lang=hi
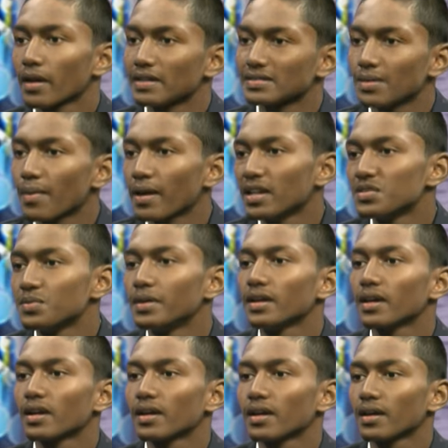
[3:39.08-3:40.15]
कैसे मैनेजमेंट
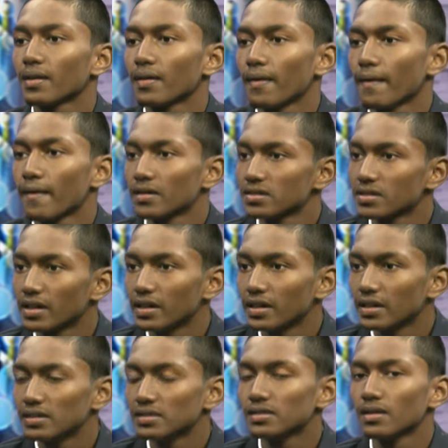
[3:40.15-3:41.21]
करना है
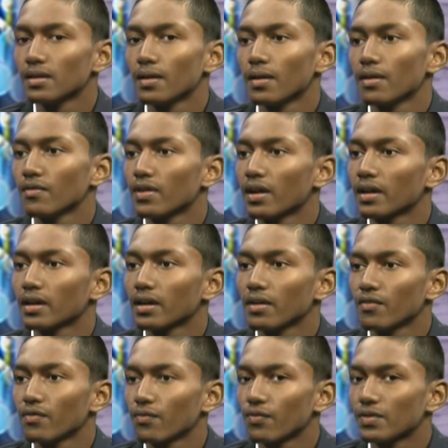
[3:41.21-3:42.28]
स्टडीज़ फिर आके
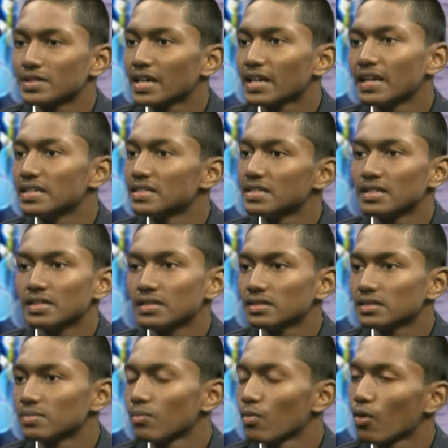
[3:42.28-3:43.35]
फिज़िकली इंजरीज
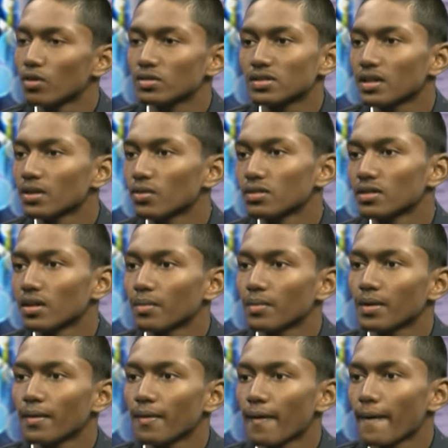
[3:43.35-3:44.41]
बहुत सारे होते थे
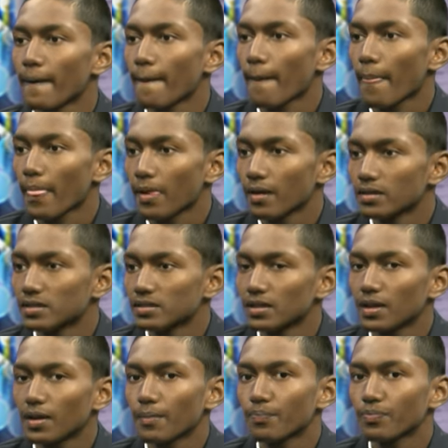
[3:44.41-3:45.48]
हमें अच्छा जैसे
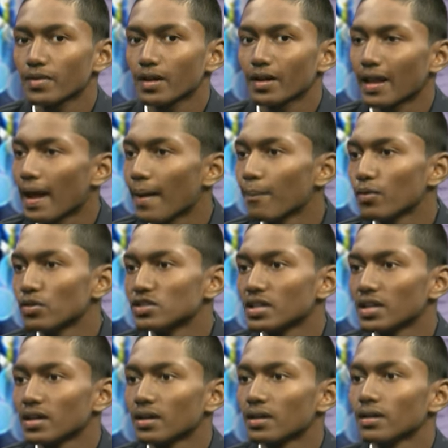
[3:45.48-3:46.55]
कि क्रैम्प हो
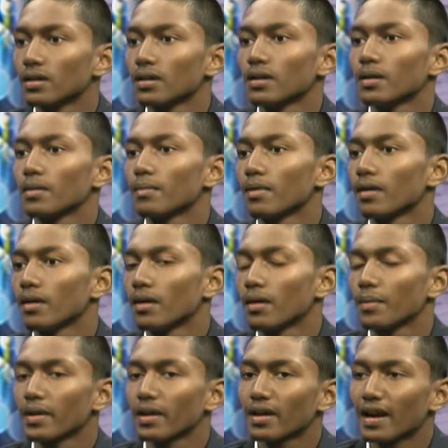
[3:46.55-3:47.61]
जाना
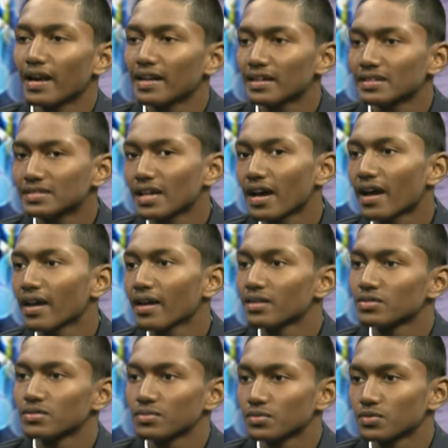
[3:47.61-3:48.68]
अभी क्राइटिकल से आए
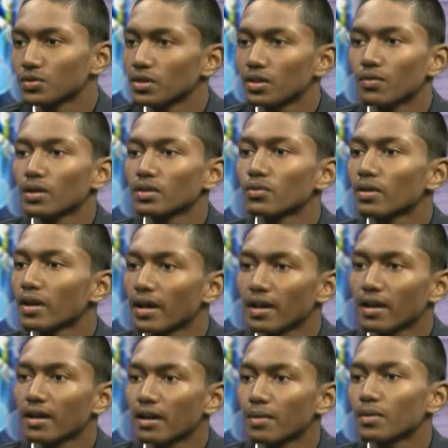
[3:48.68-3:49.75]
छुट्टी हुआ तो गए
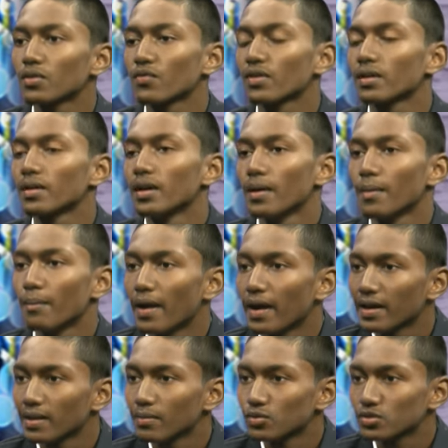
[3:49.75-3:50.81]
घर पे तो फिर
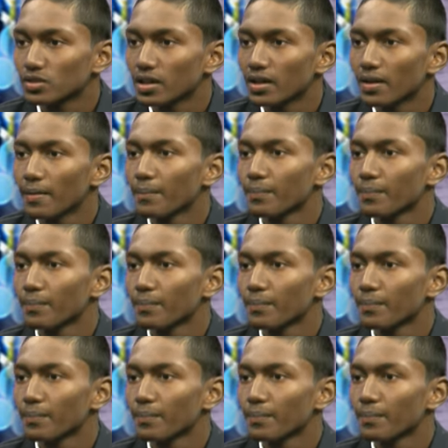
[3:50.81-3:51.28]
बैठने मुश्किल